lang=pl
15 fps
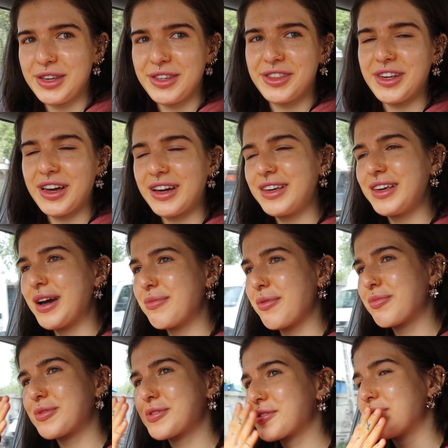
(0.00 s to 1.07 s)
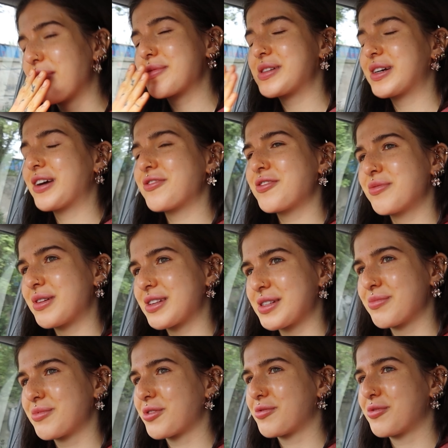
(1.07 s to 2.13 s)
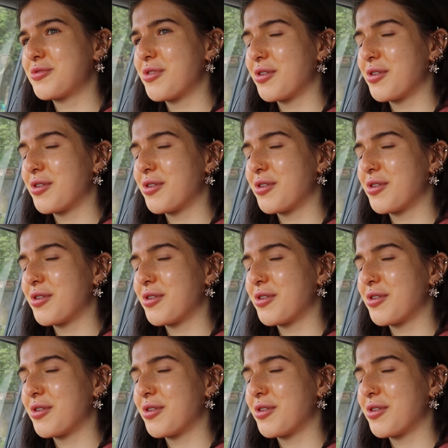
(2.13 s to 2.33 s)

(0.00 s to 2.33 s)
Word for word: idzie i ja po prostu mam za każdym razem to w